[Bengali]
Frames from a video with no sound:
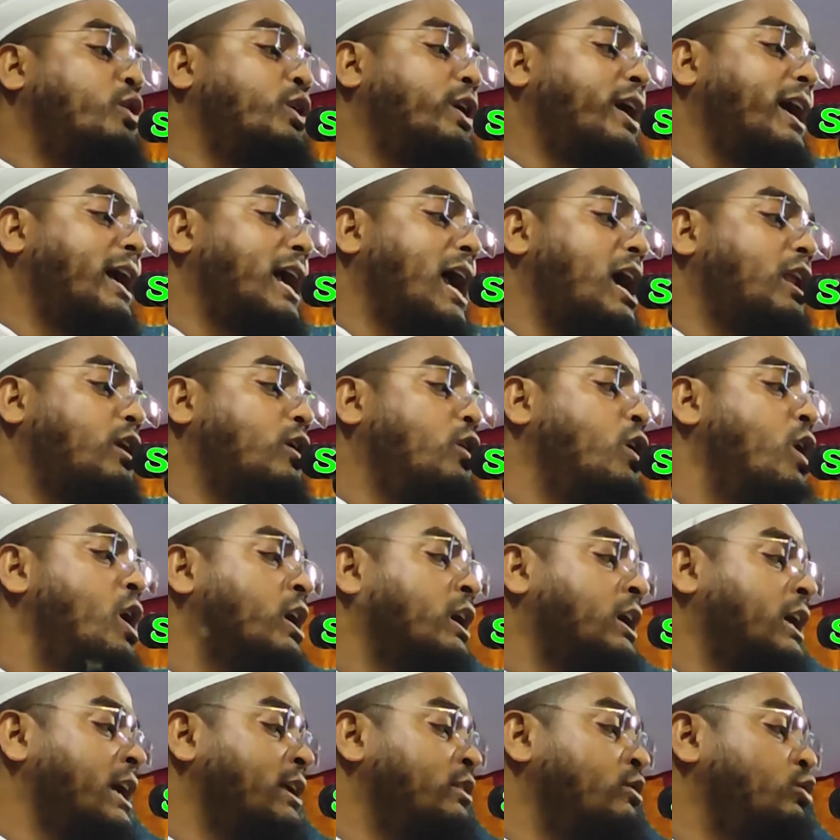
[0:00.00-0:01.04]
মরে গেল
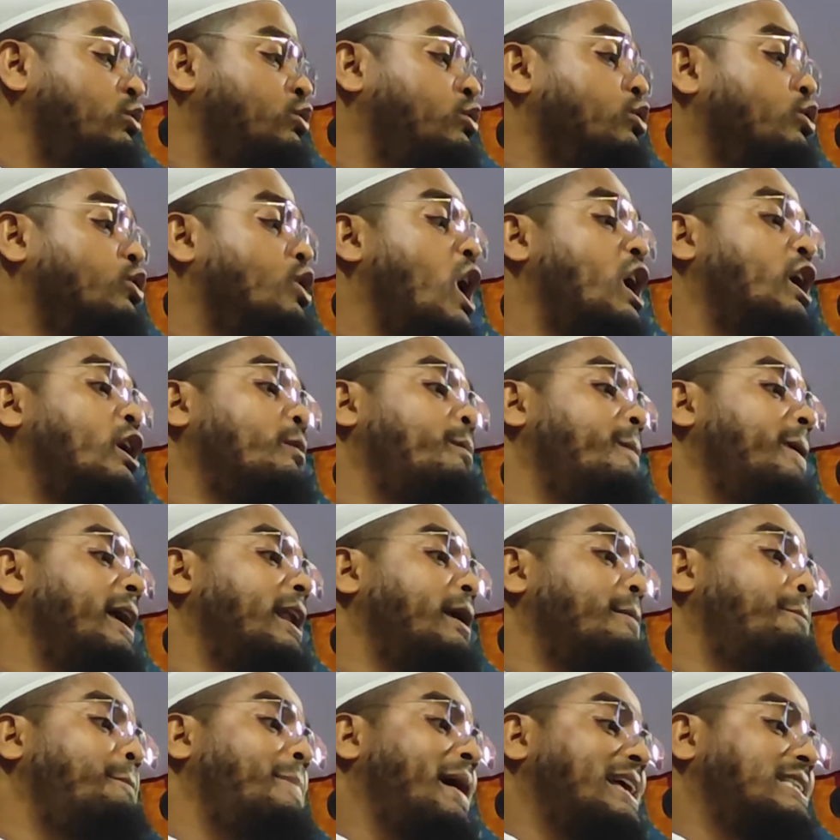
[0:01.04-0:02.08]
কিন্তু গর্বের
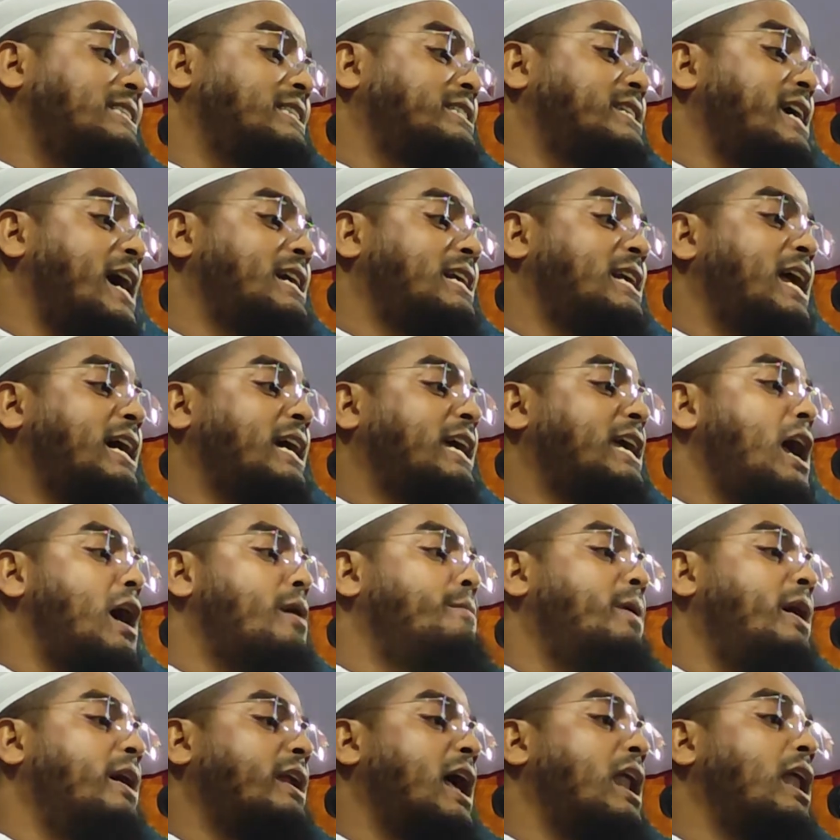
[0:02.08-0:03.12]
বাচ্চাটাকে
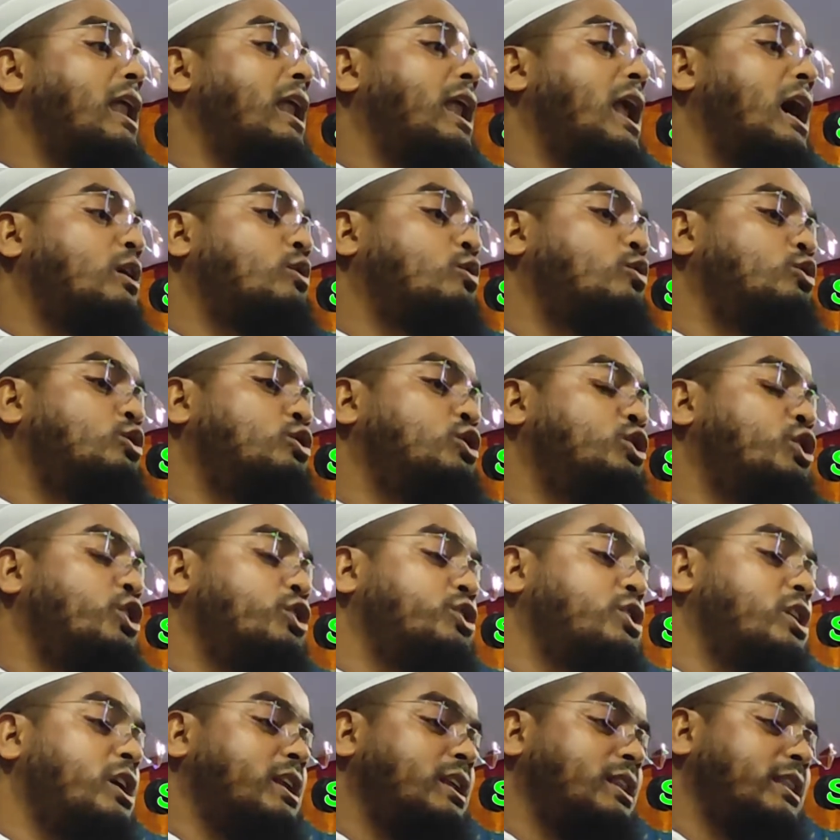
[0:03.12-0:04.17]
আমার আল্লাহ
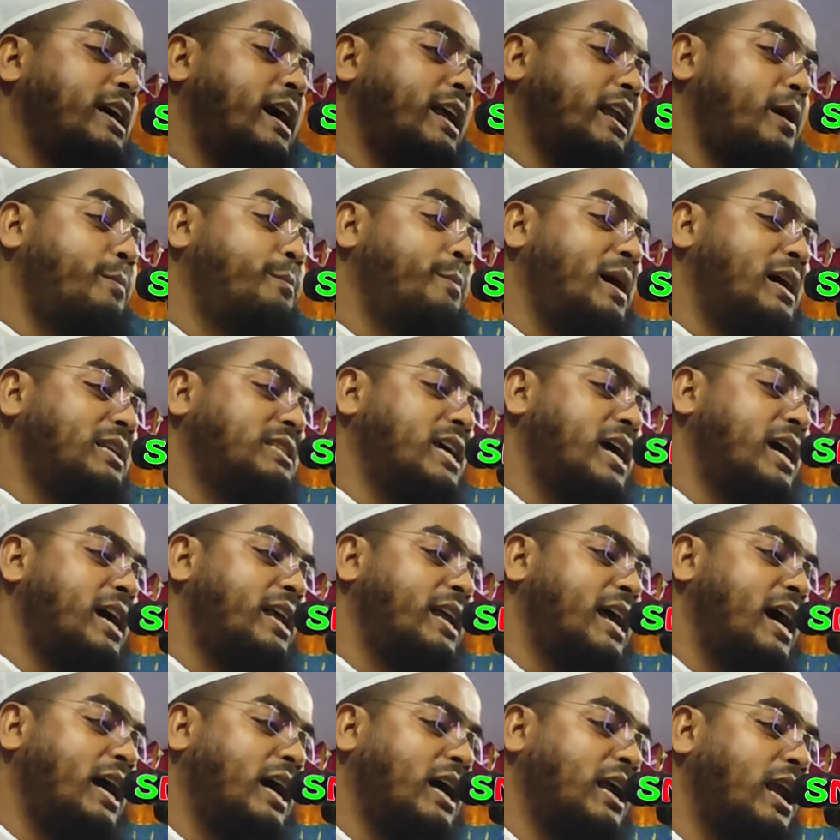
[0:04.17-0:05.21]
কুদরতের দ্বারা বাঁচায়
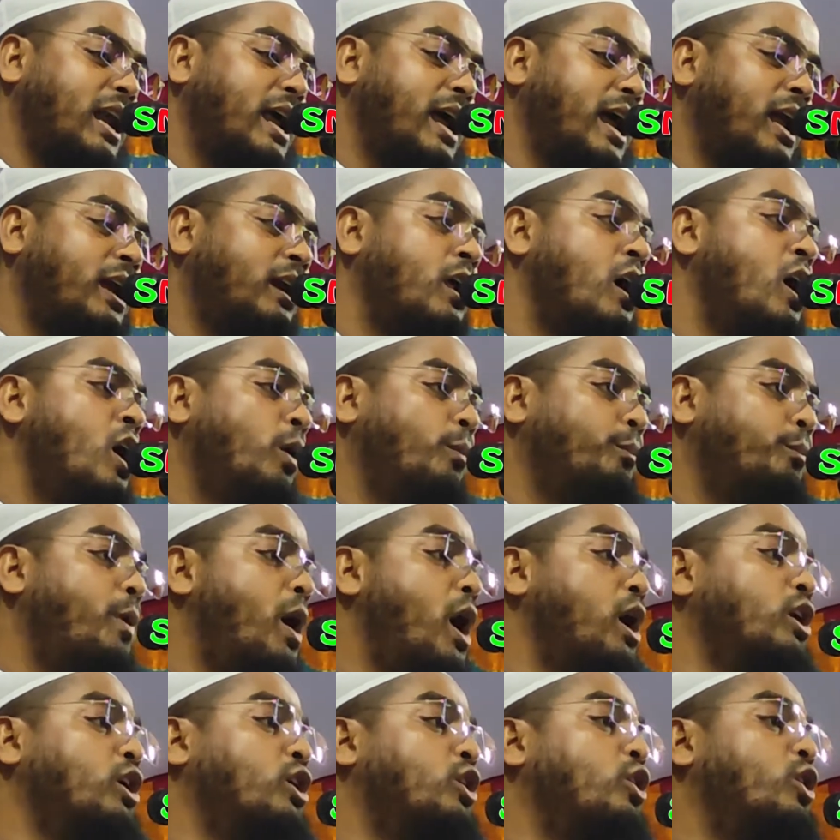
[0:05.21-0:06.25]
রাখলেন
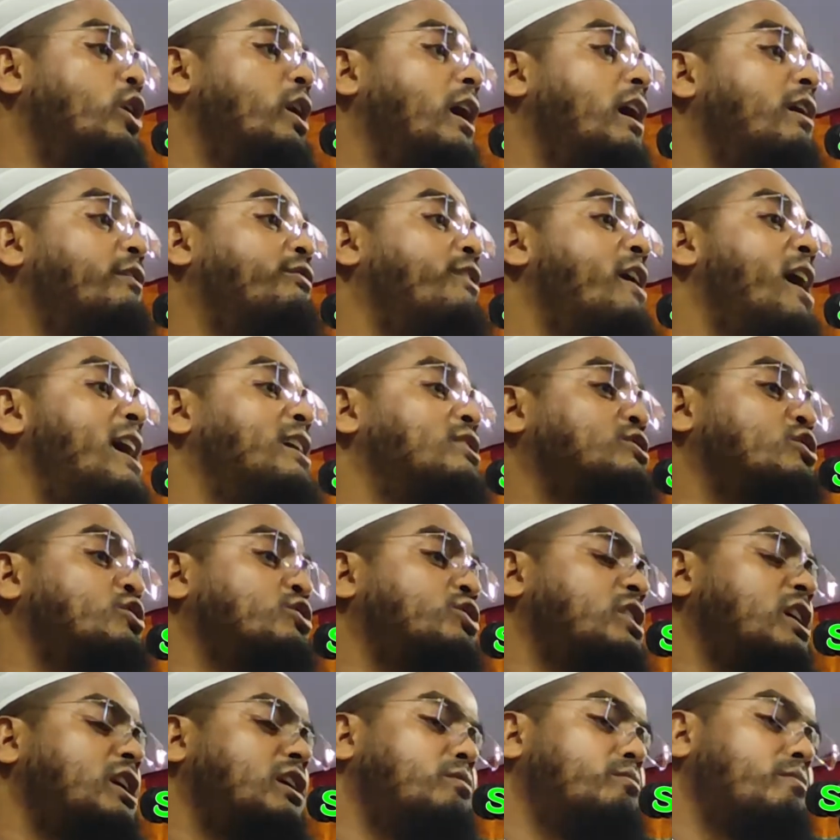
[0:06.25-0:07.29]
বলো
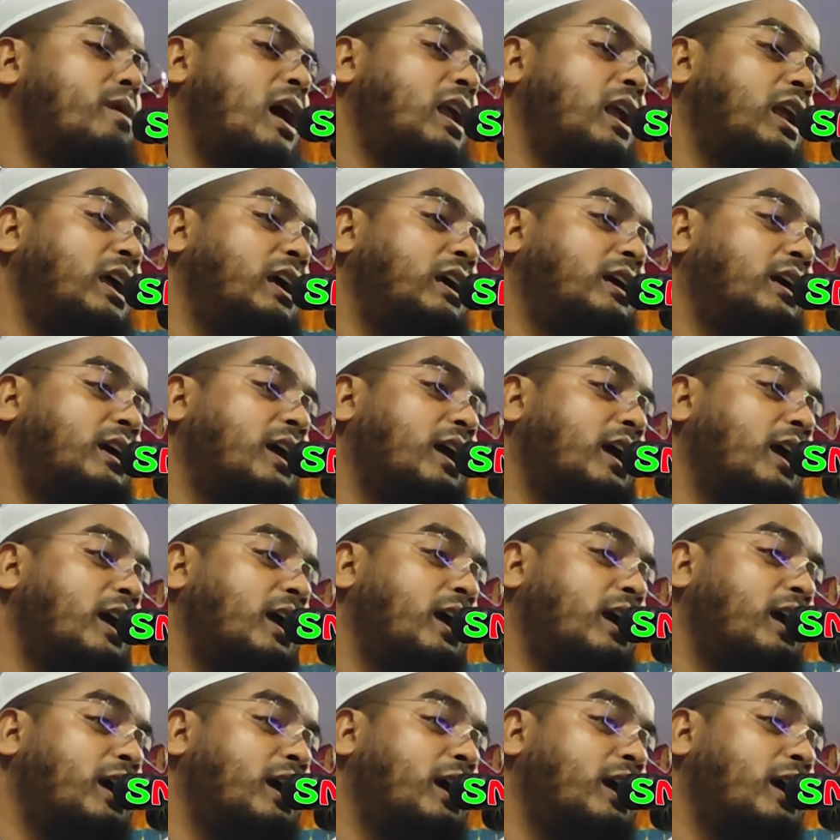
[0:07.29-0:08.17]
হেফাজতের মালিককে